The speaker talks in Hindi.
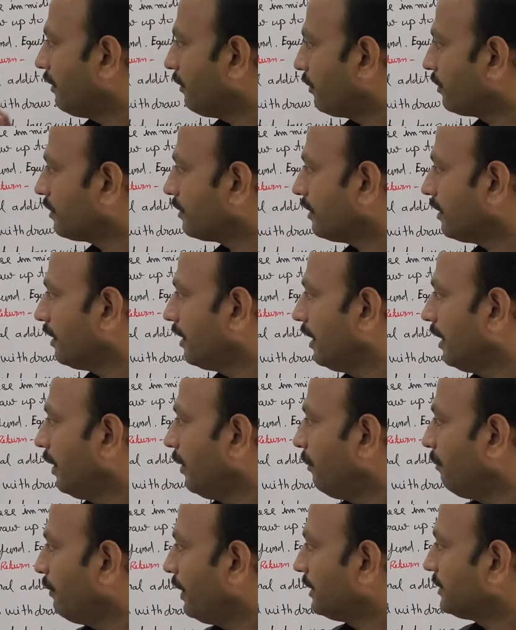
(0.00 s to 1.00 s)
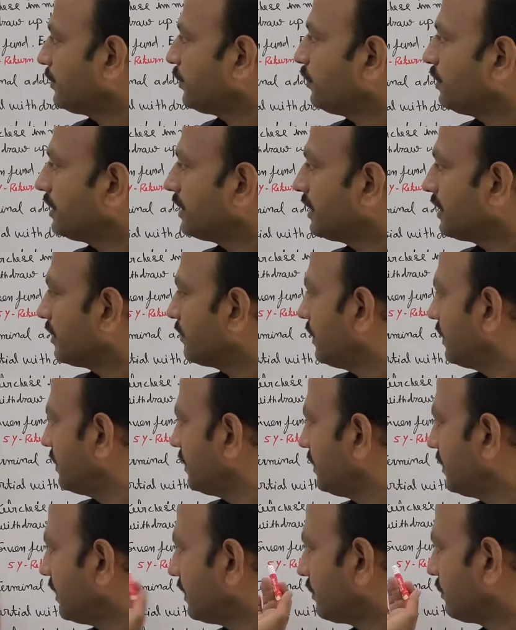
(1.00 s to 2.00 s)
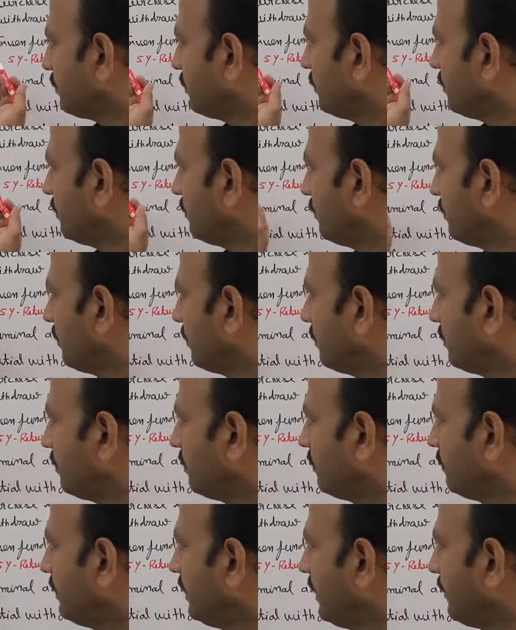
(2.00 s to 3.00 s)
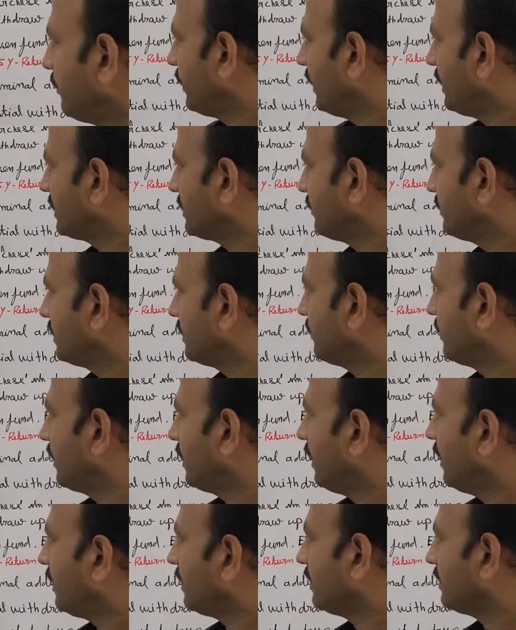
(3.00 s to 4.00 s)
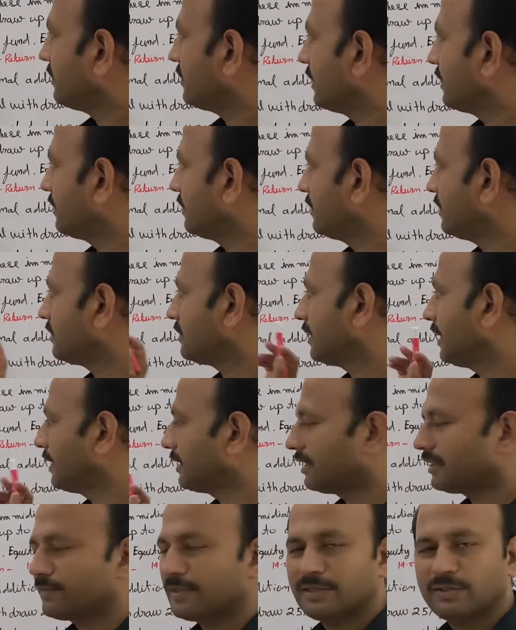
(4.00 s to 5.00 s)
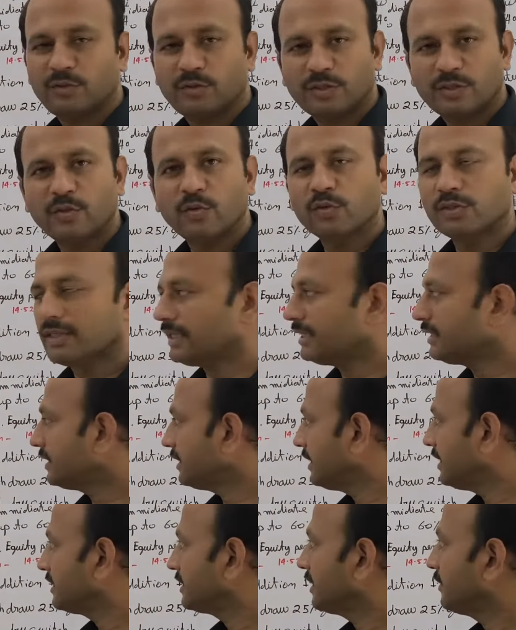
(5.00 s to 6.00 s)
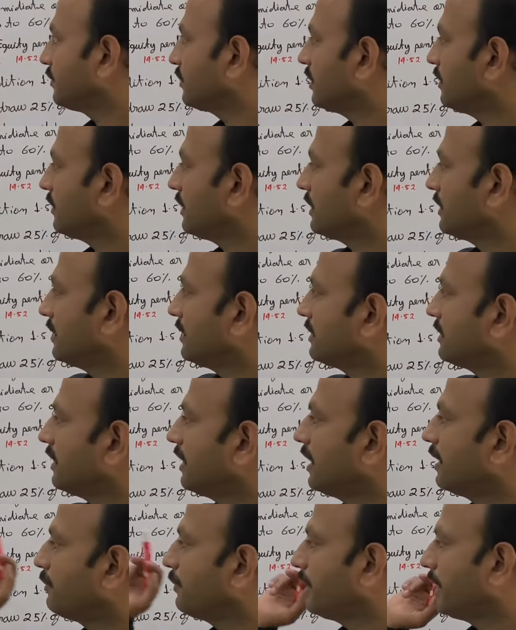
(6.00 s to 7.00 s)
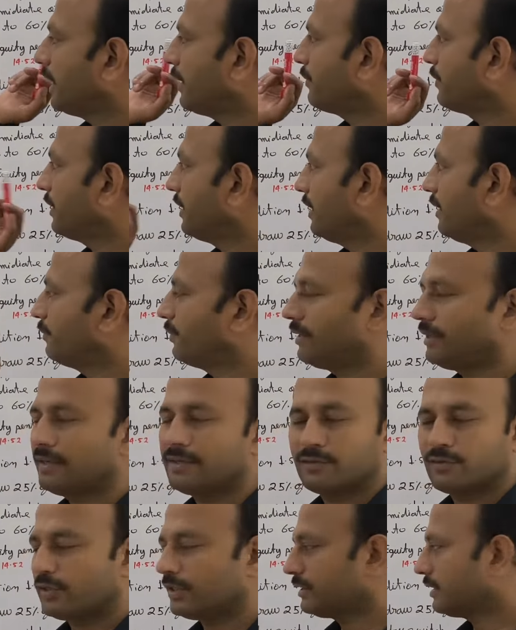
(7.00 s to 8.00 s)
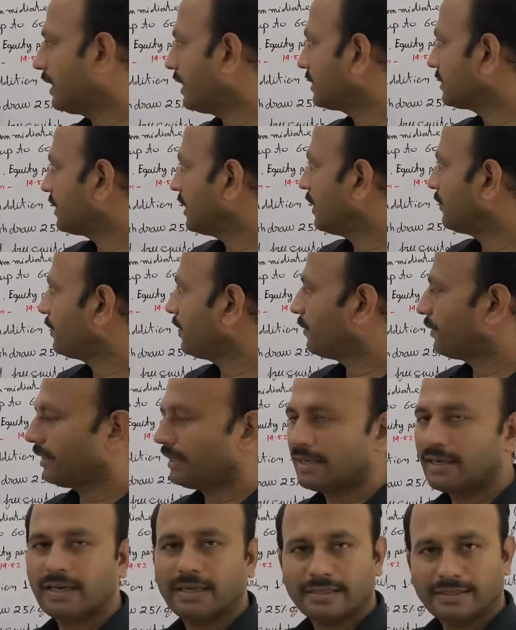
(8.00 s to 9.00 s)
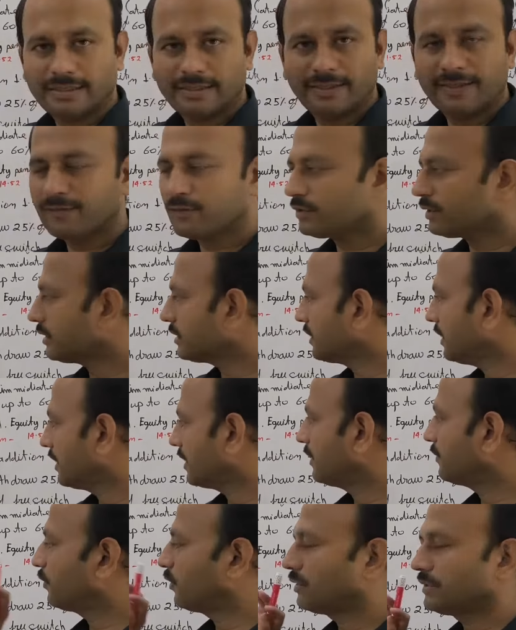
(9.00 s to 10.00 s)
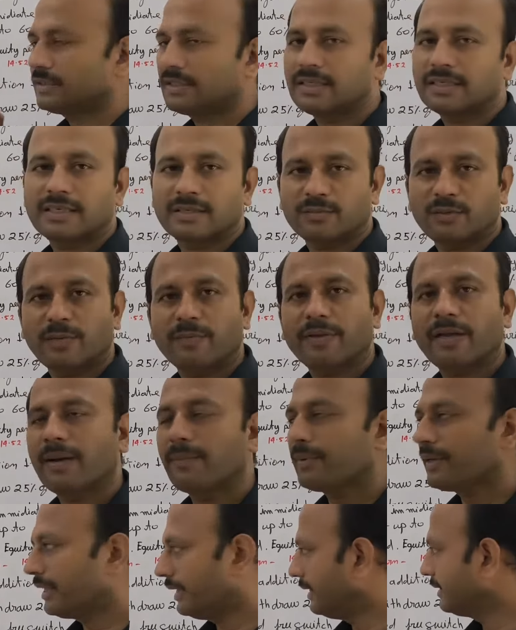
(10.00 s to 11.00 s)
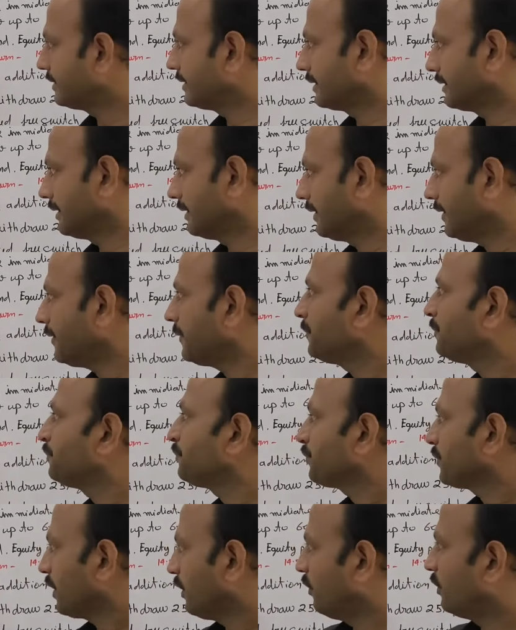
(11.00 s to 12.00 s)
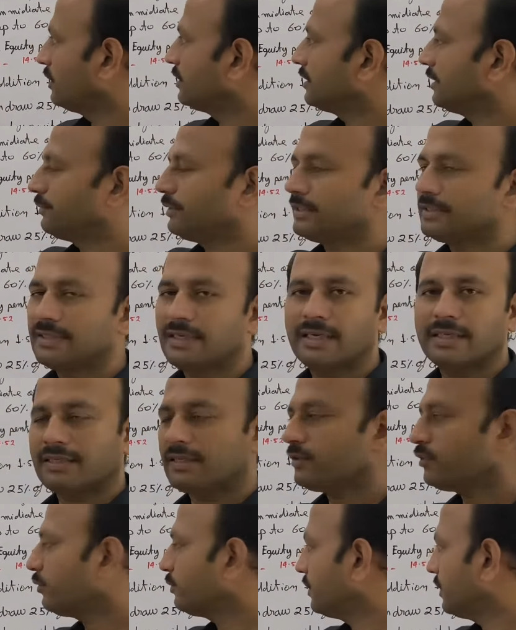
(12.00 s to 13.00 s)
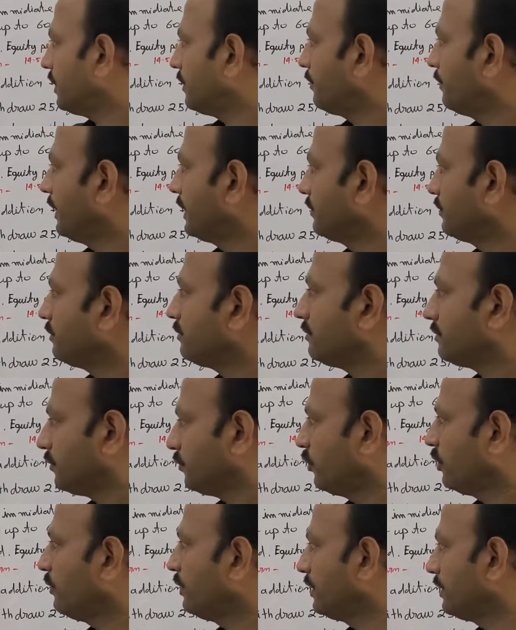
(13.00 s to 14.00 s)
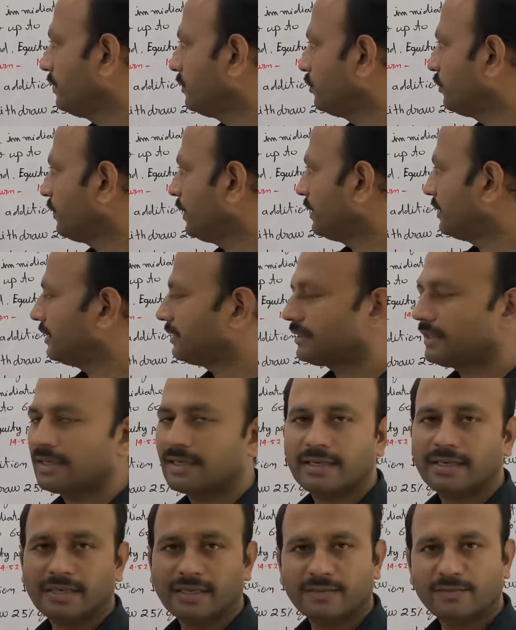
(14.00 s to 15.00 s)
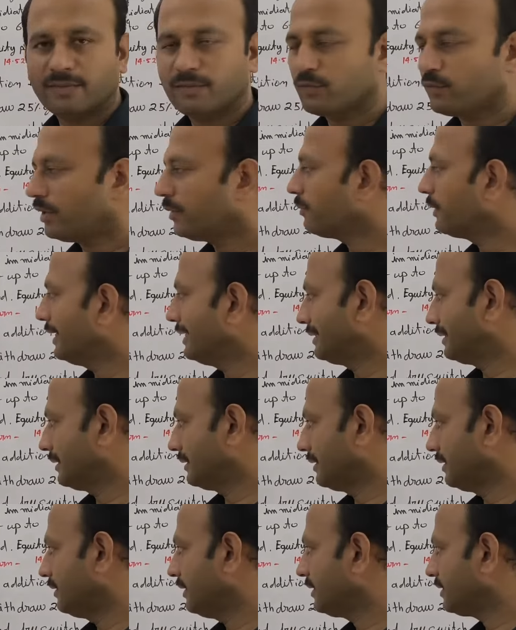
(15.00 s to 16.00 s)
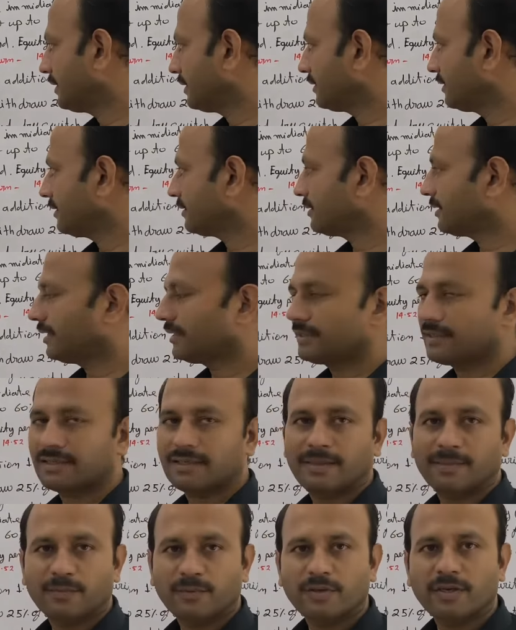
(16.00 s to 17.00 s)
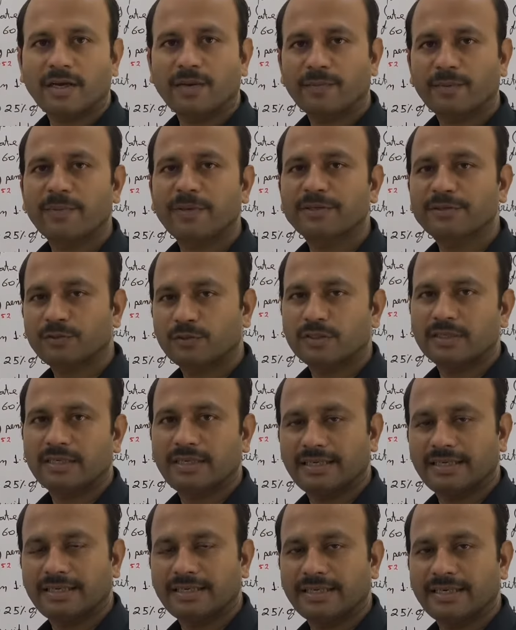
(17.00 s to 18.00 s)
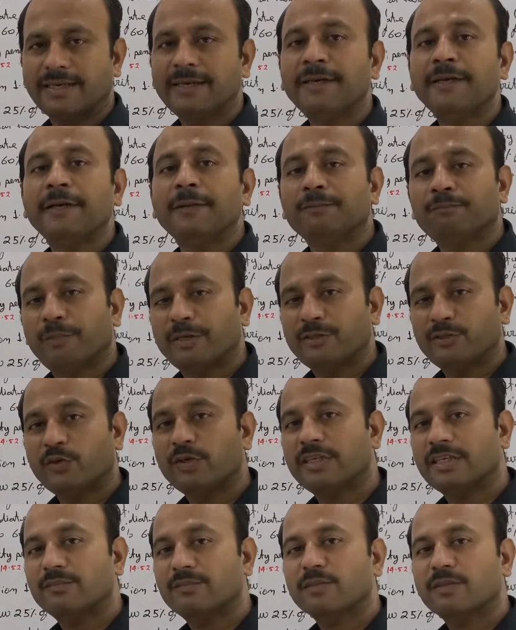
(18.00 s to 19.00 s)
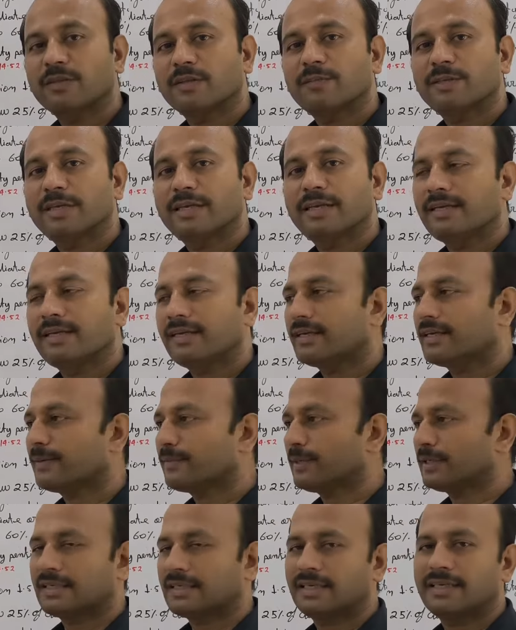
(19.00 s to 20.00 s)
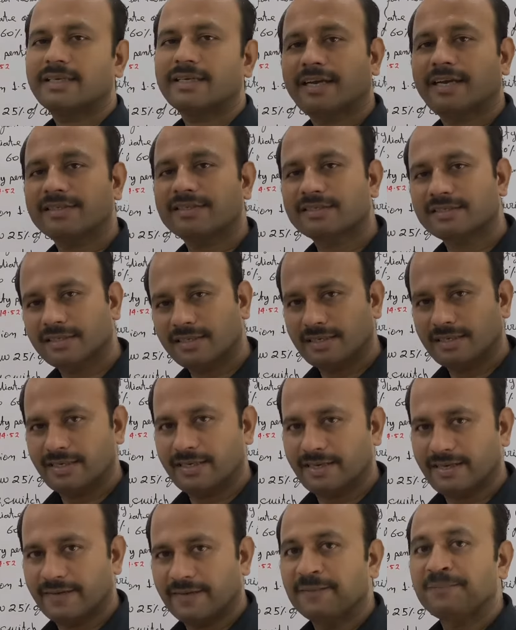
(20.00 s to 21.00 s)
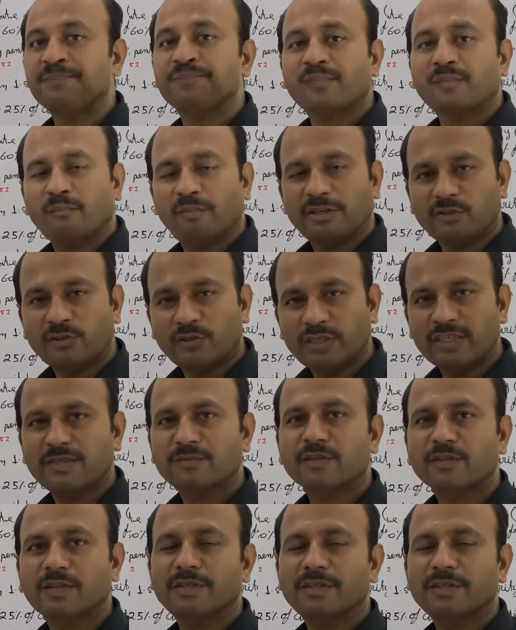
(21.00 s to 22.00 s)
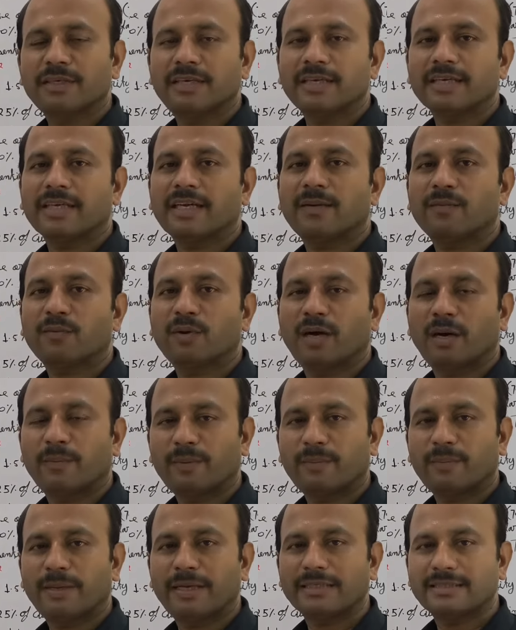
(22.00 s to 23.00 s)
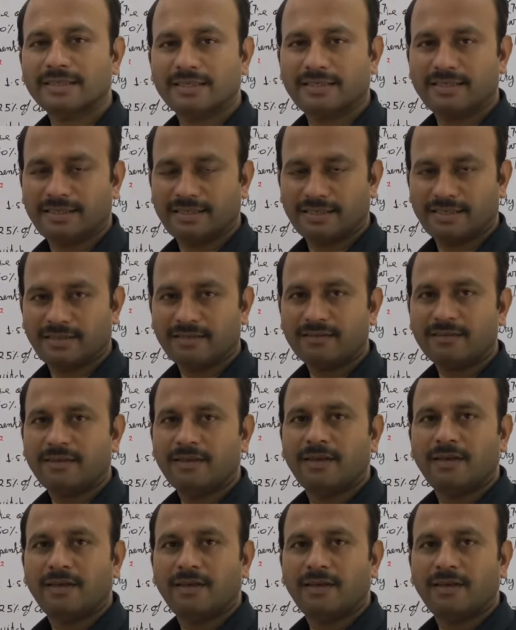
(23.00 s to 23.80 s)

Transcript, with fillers: और मेच्योरिटी की अगर बात की जाए तो पॉइंट समझने वाला है कि सत्तर साल तक मेच्योरिटी हो जानी चाहिए इसका मतलब अगर दस साल पे आप यहाँ पर सॉरी साठ साल पर आप यहाँ आते हैं तो दस साल का पॉलिसी का टर्म आप यहाँ पर ले सकते हैं और इससे पीछे आते हैं तो फिर आप मैक्सिमम कोई भी जो पैंतीस साल का टर्म है वो आप ले सकते हैं यानी सत्तर साल तक आपको यहाँ पे मैच्योरिटी लेनी है मैच्योरिटी का मतलब ये नहीं है कि आप पैसा लेके यहाँ से चले जाएंगे मैच्योरिटी का मतलब ये है कि आप वहाँ पे पैसा देना